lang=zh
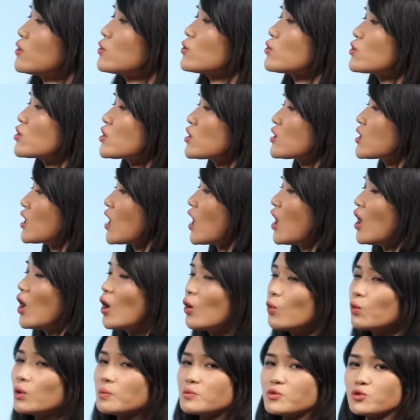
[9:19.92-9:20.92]
也就是呢，
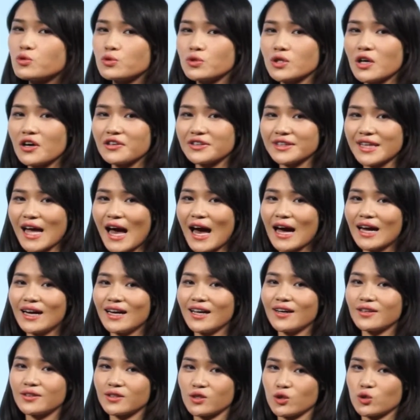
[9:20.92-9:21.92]
我们需要大
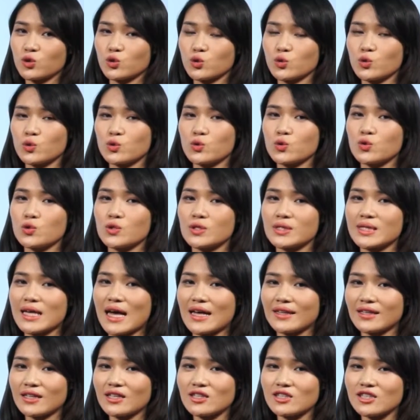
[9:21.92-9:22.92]
量的数据
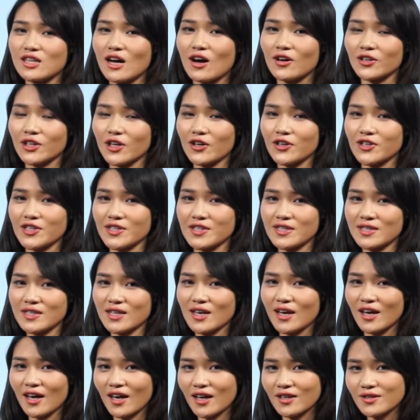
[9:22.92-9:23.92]
才能找到一
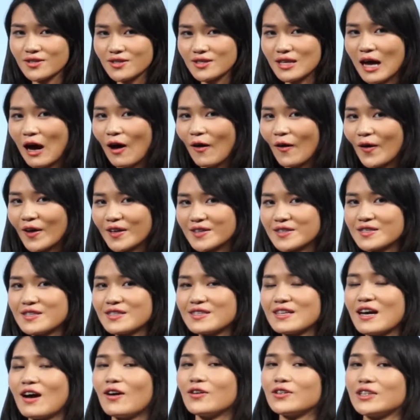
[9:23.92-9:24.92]
些很小很
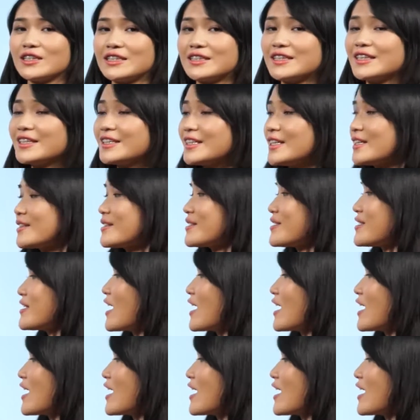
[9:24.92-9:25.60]
小的一些影